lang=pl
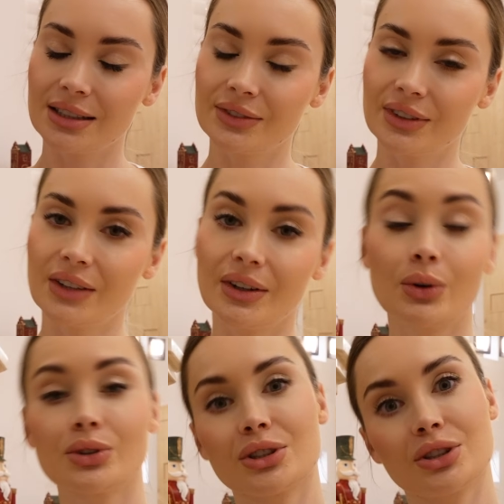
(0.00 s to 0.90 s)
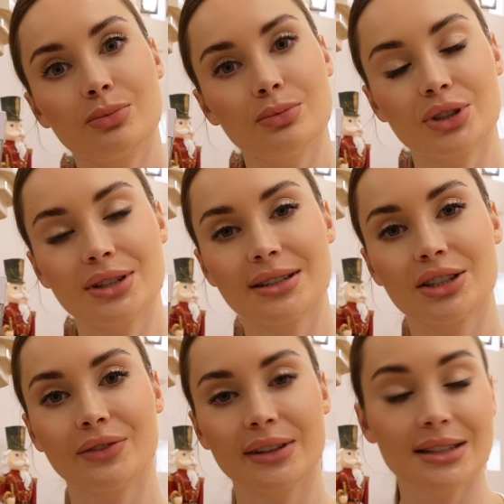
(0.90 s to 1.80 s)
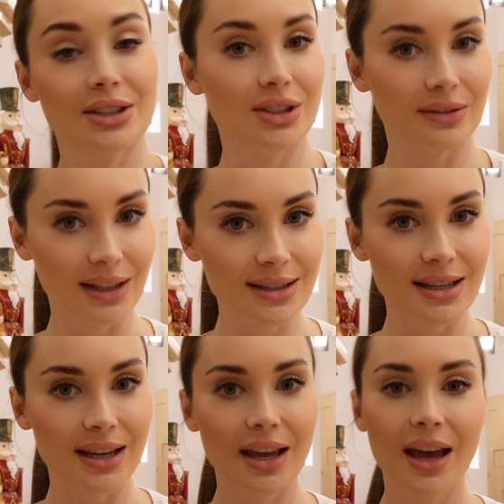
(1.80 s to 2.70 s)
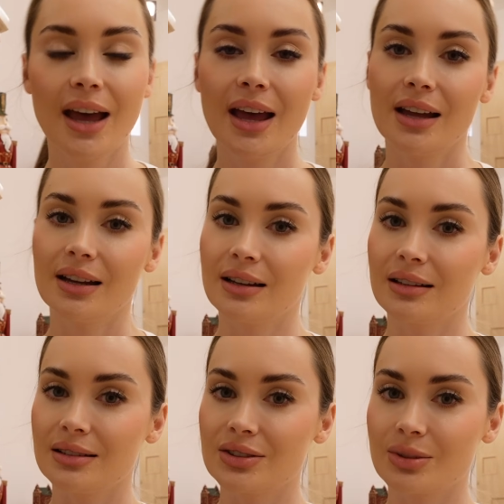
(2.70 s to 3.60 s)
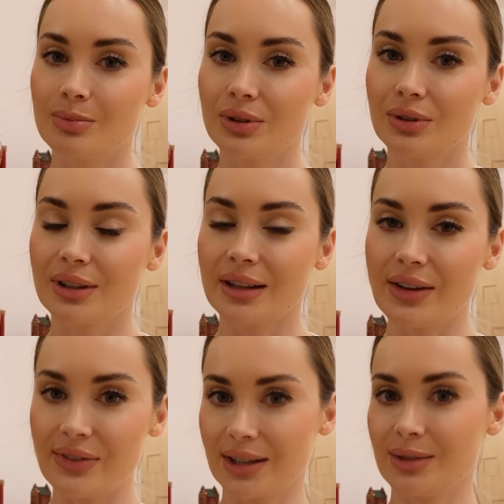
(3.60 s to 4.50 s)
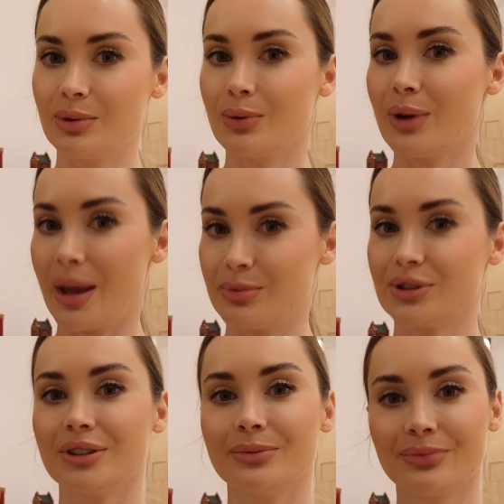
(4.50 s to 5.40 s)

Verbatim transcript: wydawało się, że, że jest tych świec jeszcze więcej e, i żeby ten efekt był lepszy.